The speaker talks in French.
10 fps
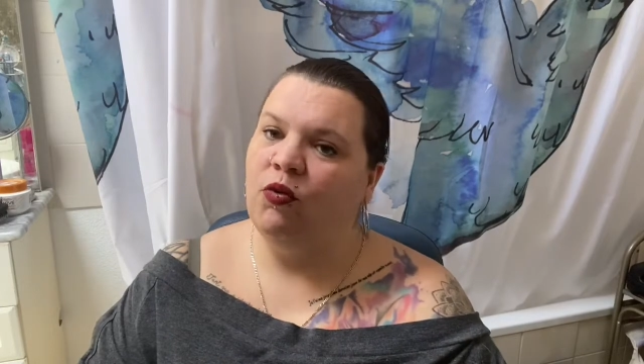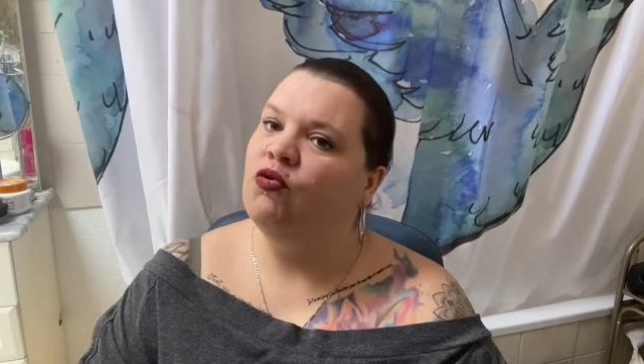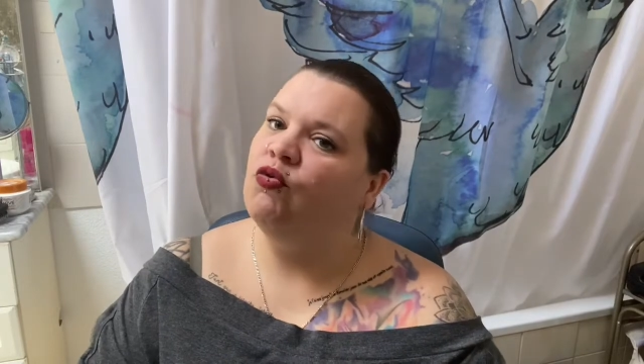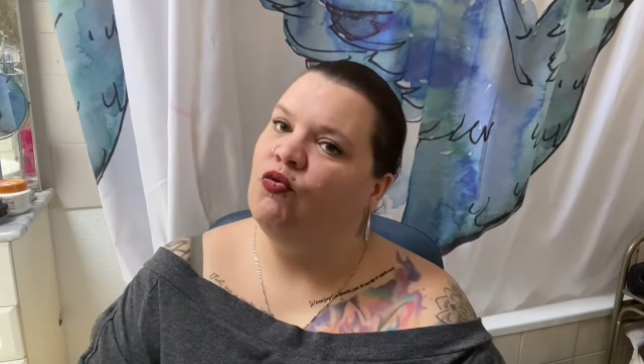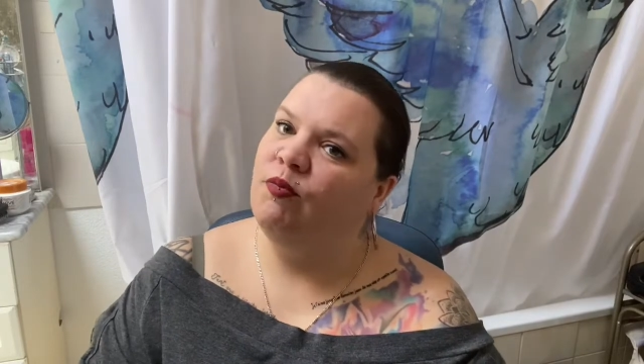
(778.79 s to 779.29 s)
et on se
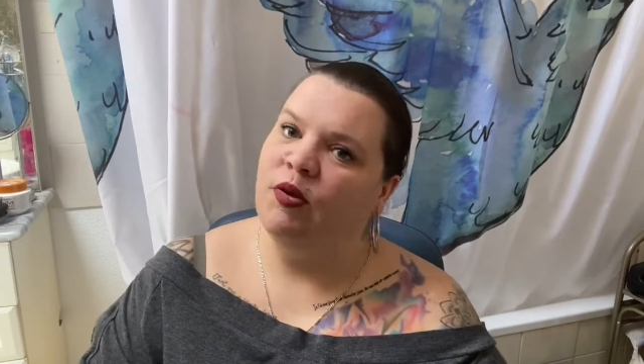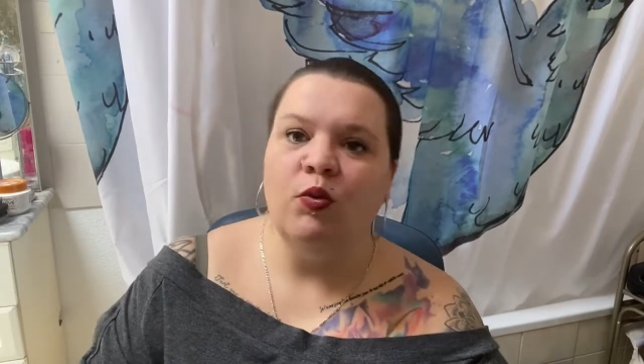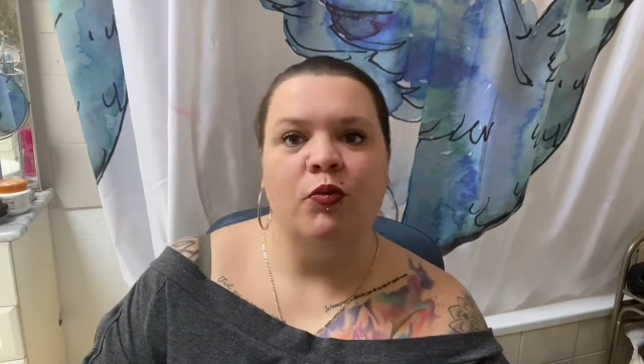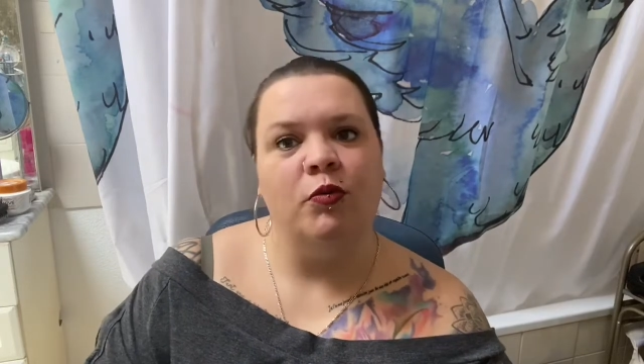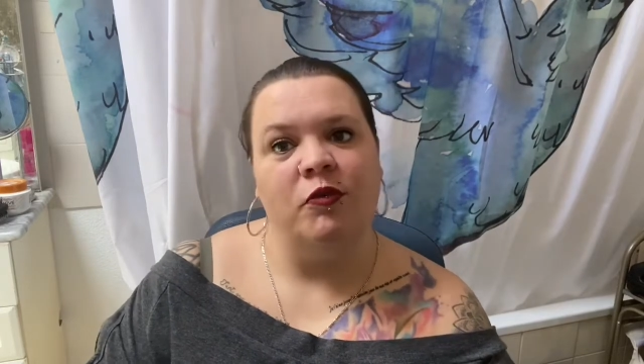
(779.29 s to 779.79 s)
retrouve bientôt
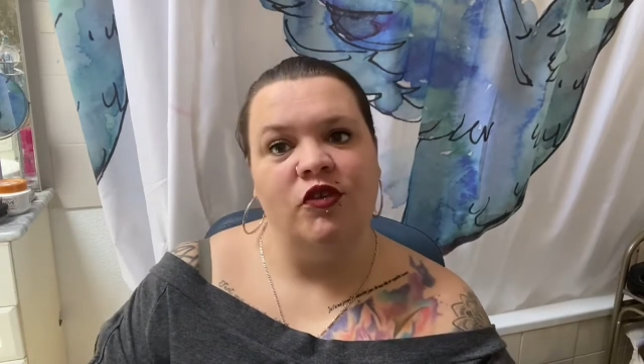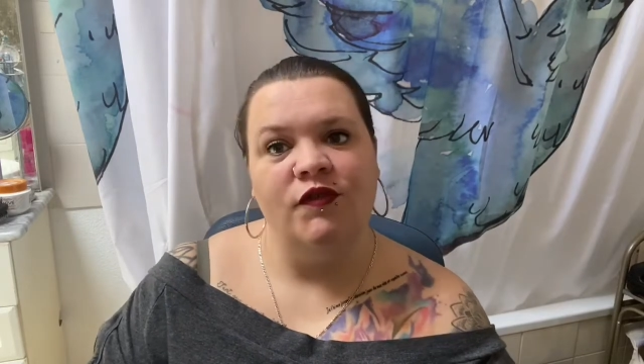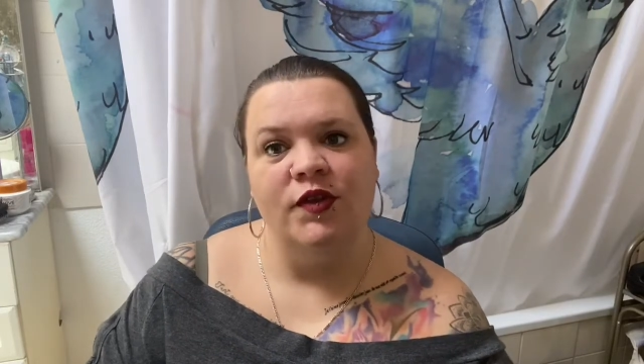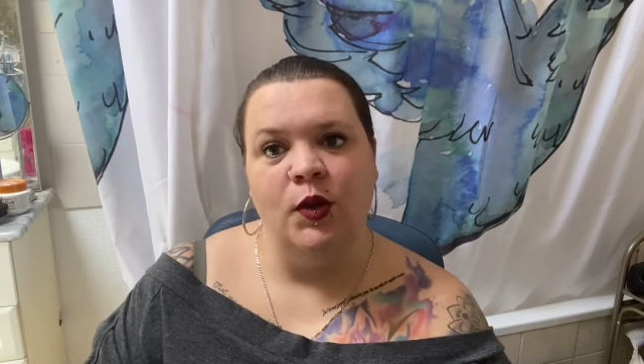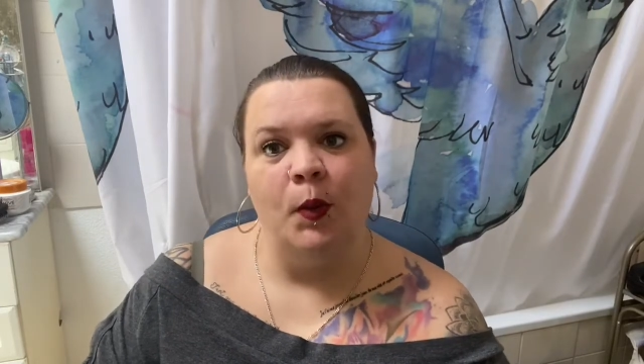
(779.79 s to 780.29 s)
pour une prochaine
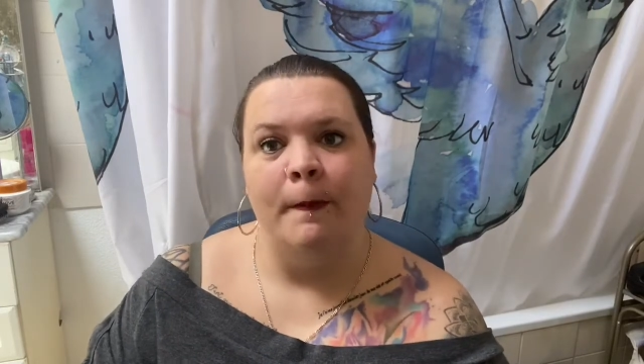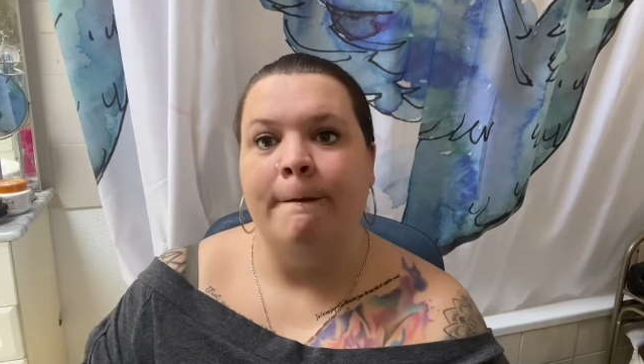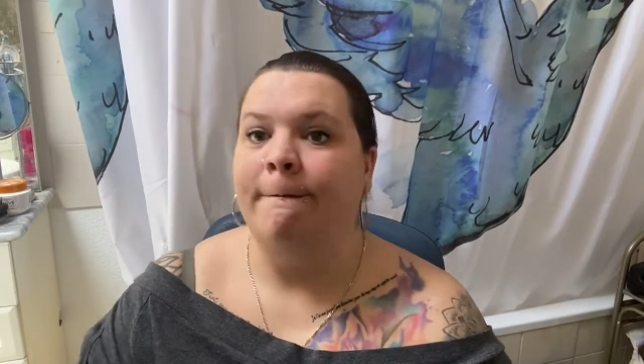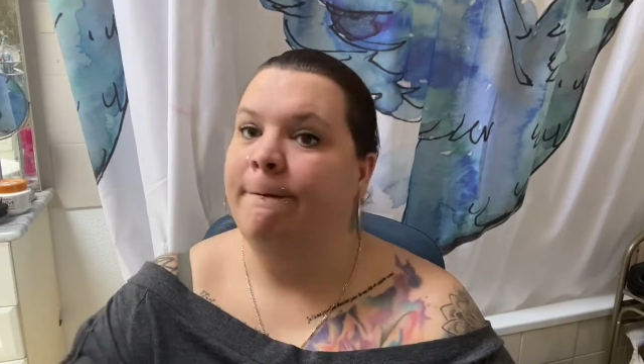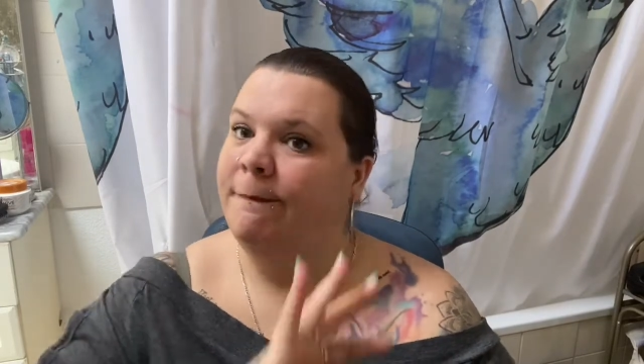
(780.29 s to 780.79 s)
vidéo.
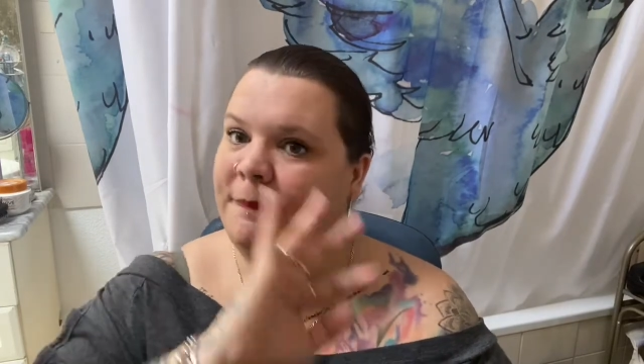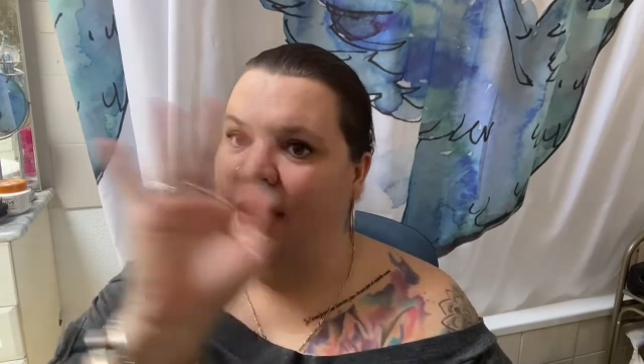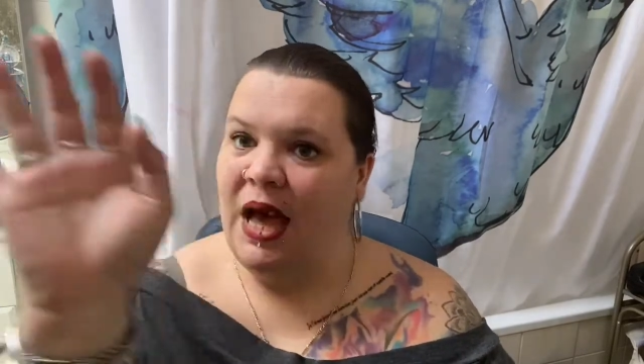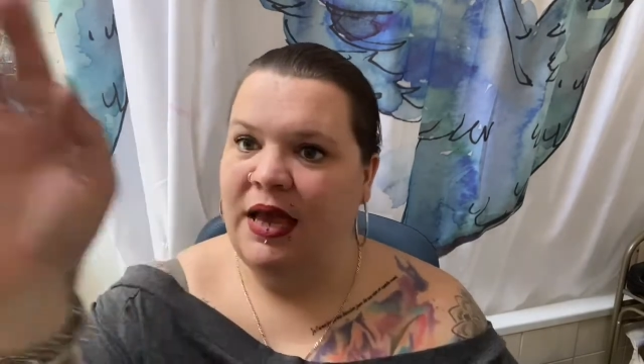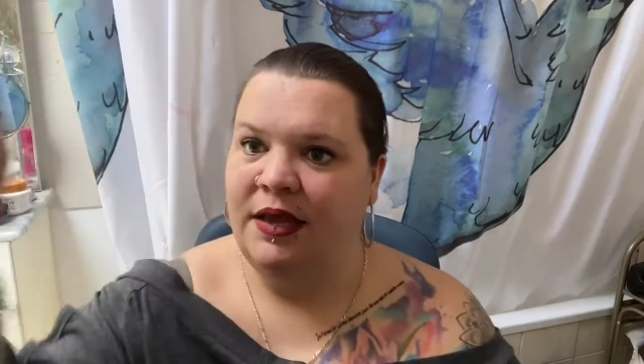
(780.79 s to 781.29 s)

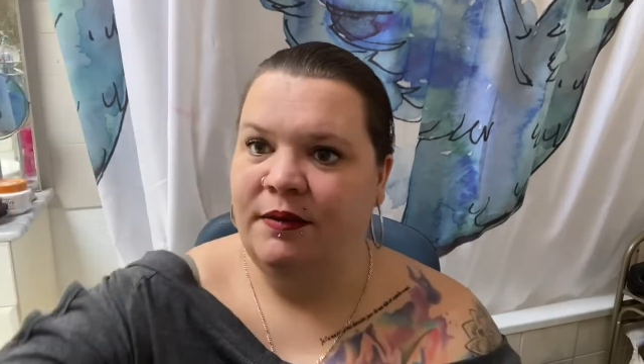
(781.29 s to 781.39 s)
Bye